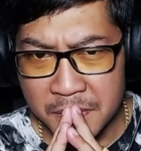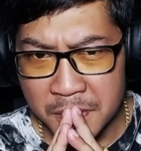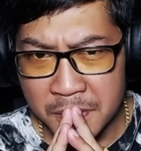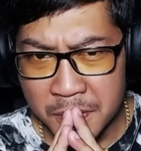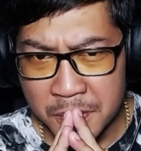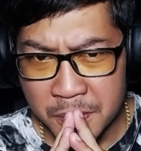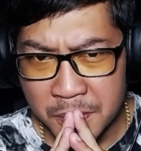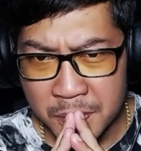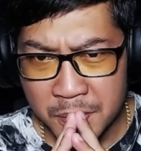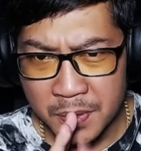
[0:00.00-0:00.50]
โอ
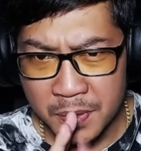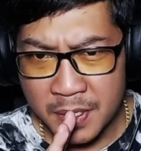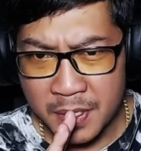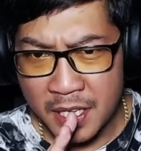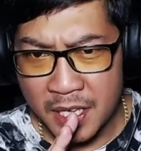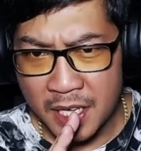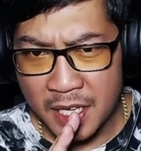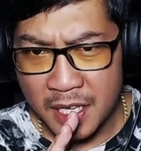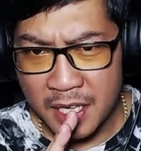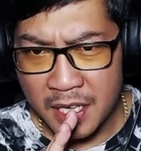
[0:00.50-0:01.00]
เค
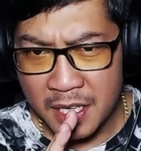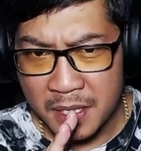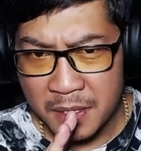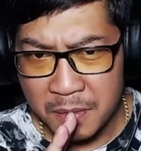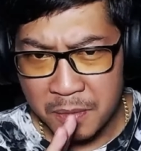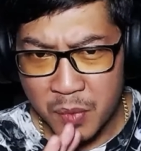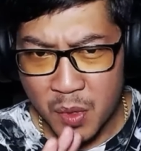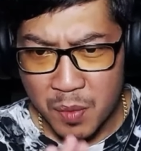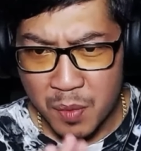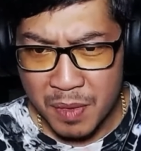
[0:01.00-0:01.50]

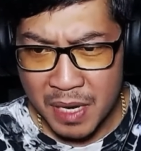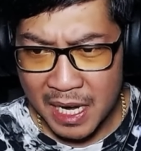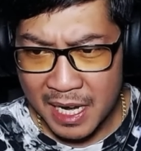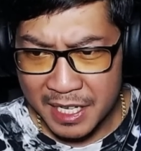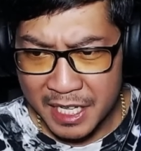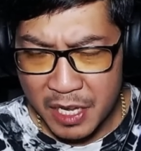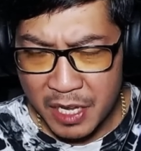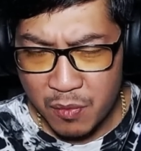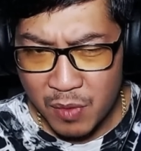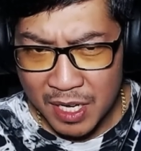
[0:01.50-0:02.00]
ผมกำลั
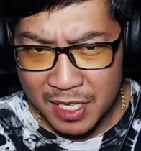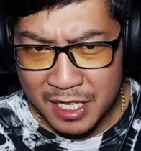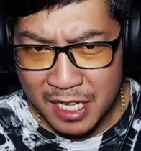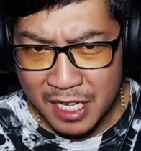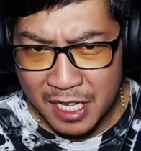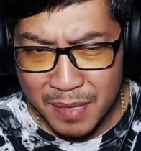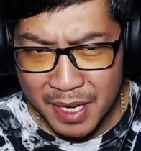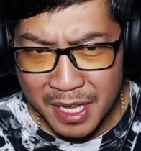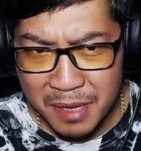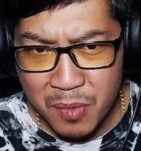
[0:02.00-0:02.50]
งคิดว่าทำ
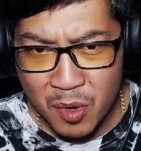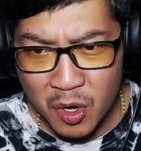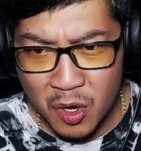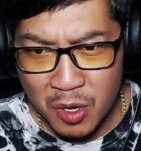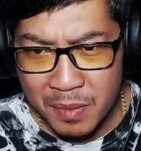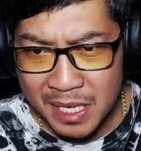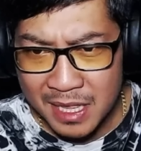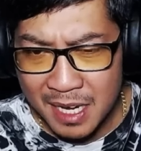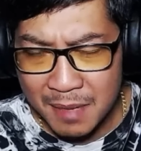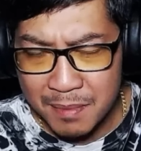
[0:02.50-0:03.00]
ไมหมอ
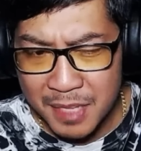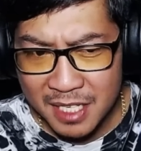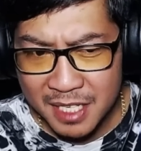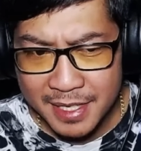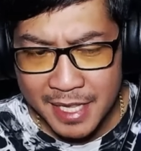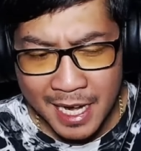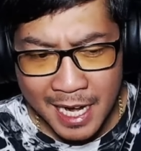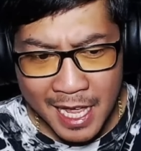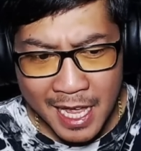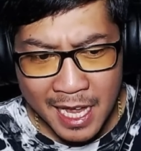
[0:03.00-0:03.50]
ไม่ทำตั้ง
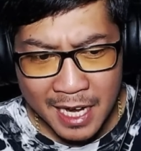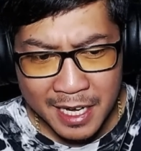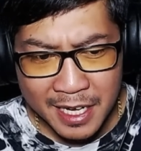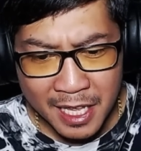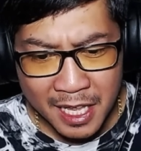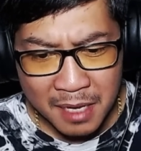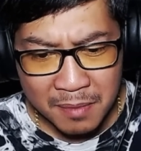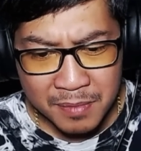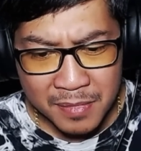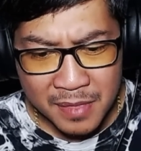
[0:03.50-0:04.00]
แต่แรก
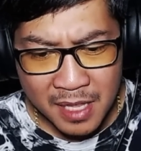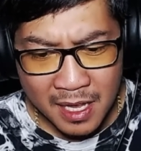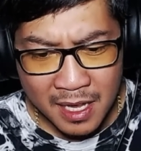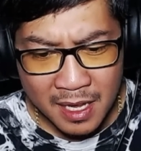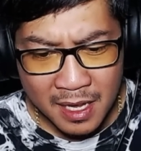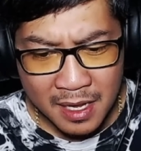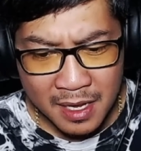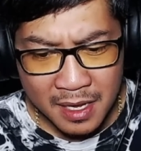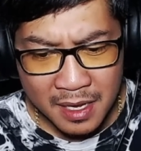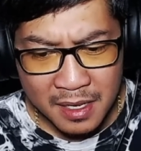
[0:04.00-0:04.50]
นะครับ แต่
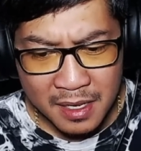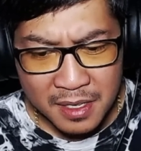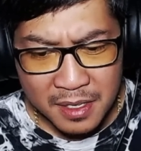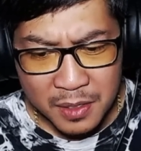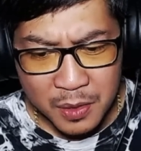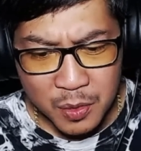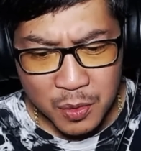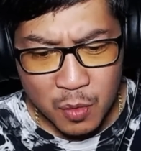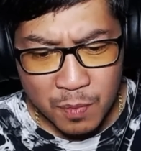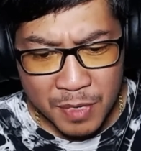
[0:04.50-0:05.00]

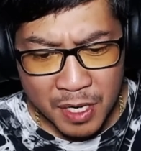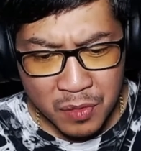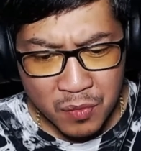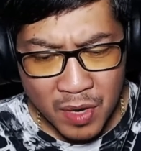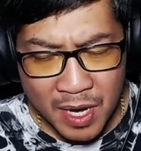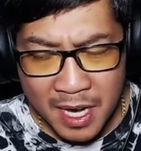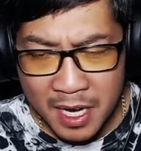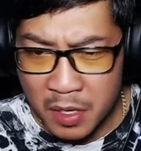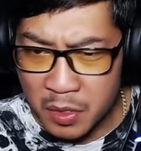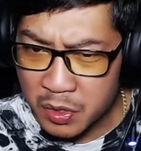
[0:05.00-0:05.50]
ดูเหมือน
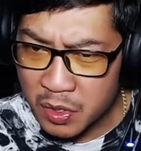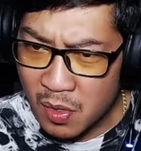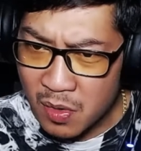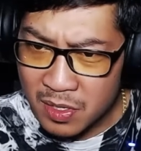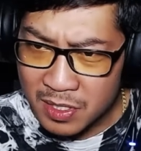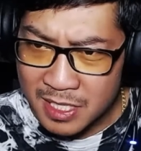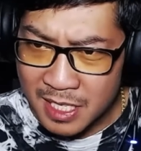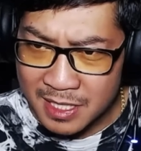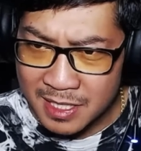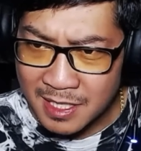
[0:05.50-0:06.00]
ว่าเขาต้อง
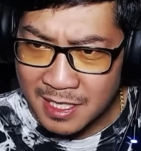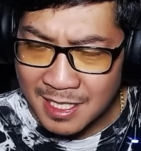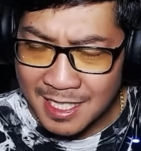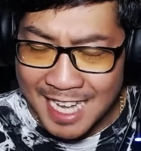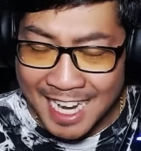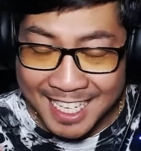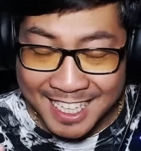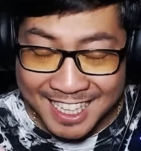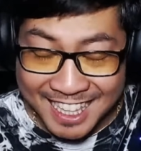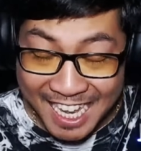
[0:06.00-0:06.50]
จะ
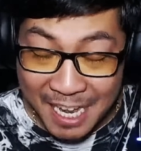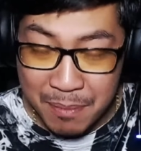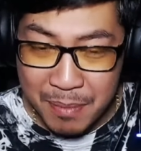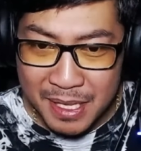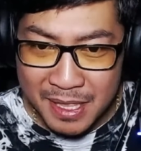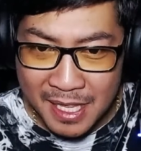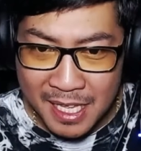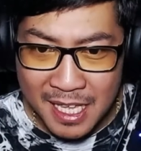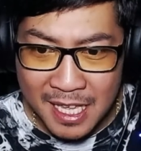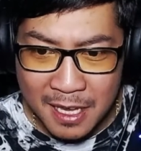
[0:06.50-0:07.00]
จัดเตรียม
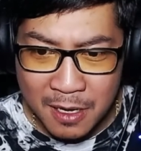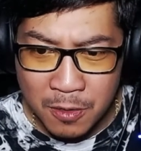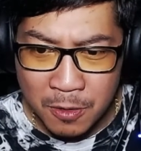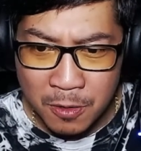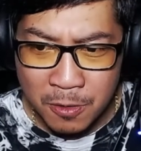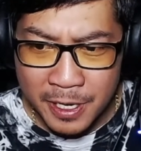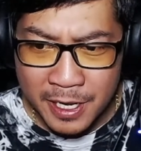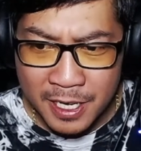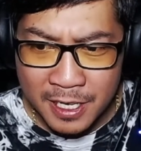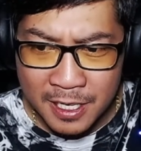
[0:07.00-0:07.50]
พิธีก่
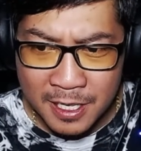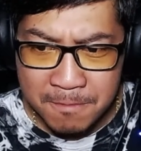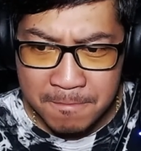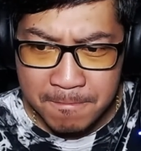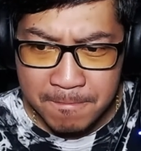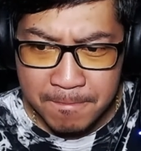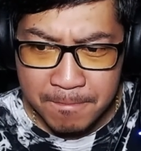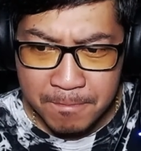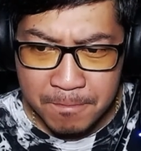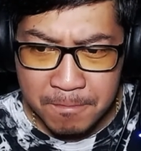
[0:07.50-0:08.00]
อนนะครับ
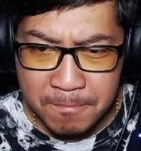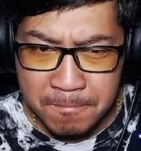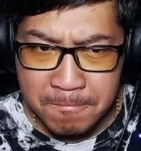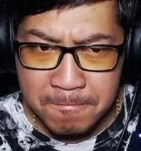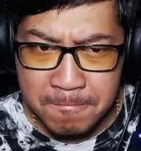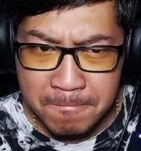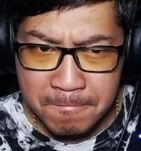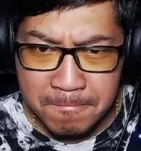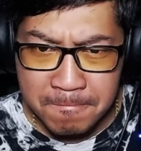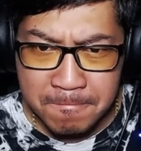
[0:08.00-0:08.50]
อื
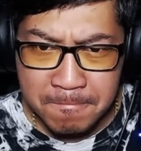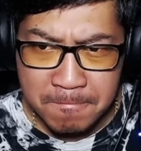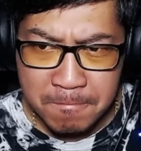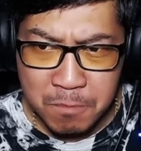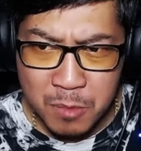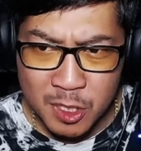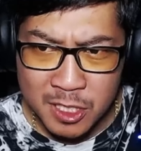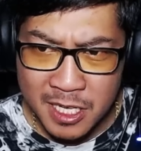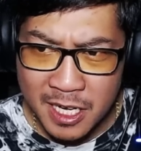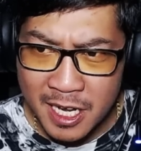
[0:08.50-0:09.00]
ม
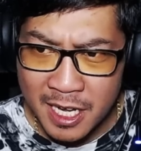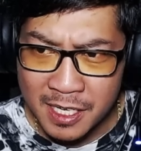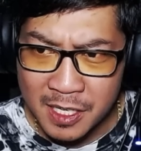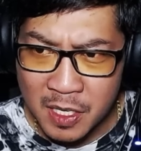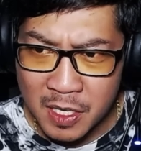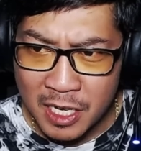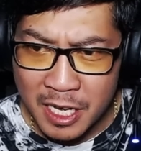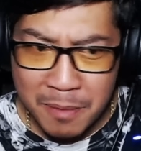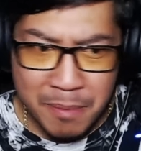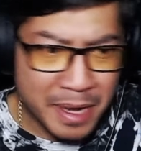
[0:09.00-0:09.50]
เพราะฉะนั้น
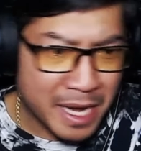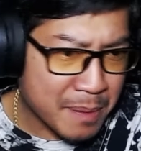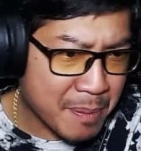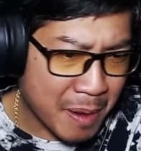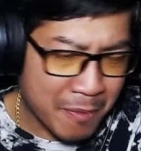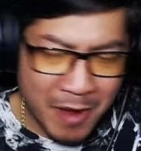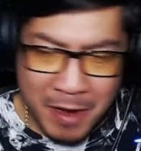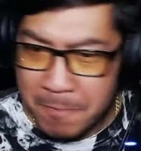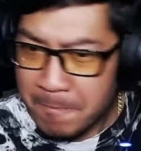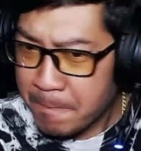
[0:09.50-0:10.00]
ก็เลยไม่ได้แบ
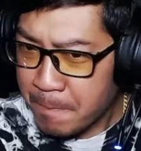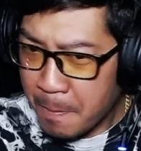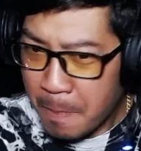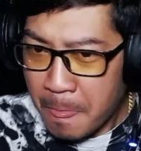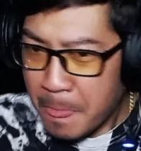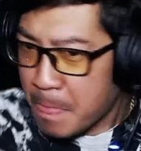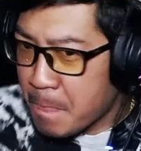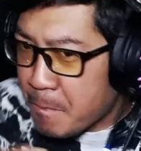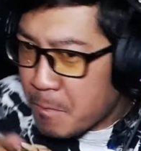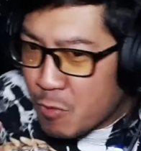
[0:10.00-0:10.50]
บว่า
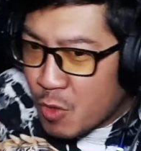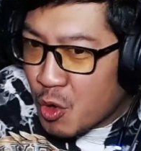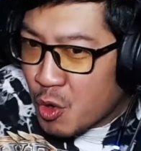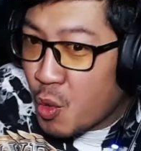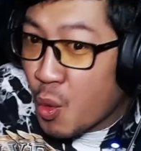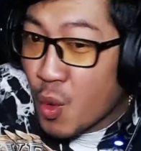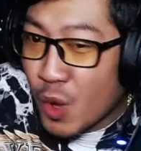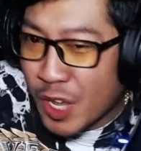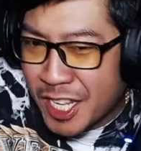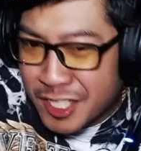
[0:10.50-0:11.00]

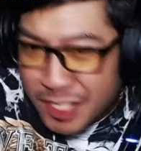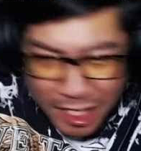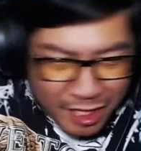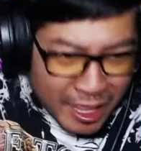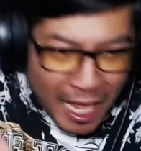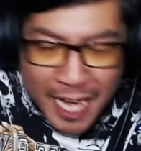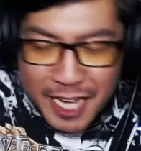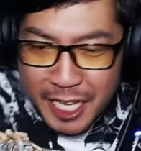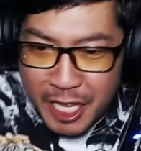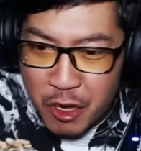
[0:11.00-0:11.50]
กูอินสแต
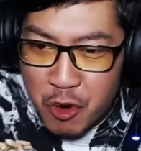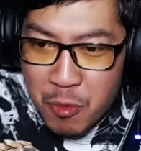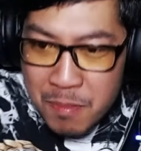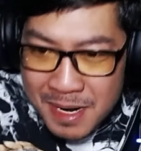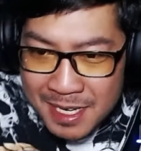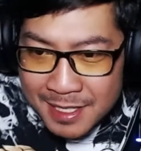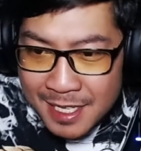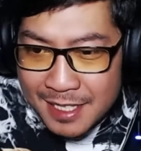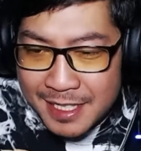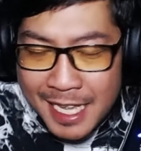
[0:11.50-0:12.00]
นคิวมึ
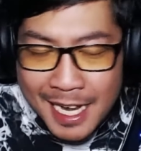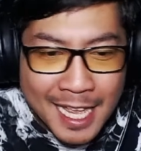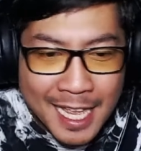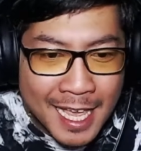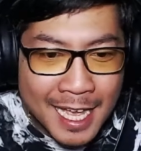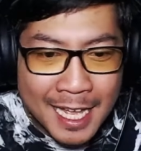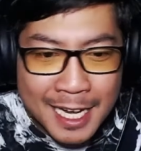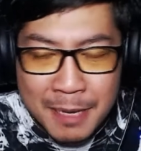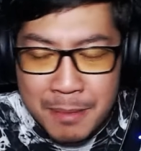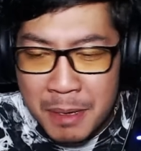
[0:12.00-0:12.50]
งตั้งแต่แร
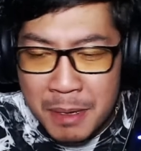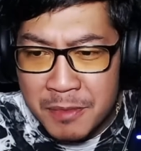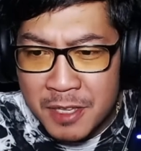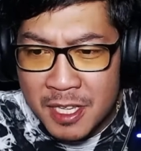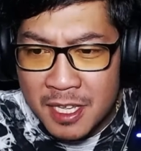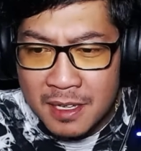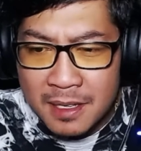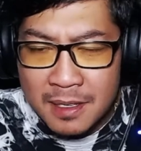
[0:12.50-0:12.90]
กอะไรแบบนี้